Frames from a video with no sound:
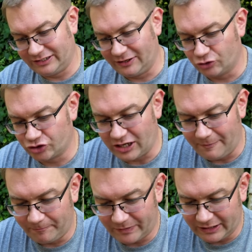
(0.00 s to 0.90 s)
tegoż
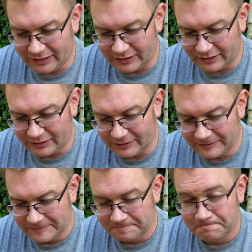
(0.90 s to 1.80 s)
tam e,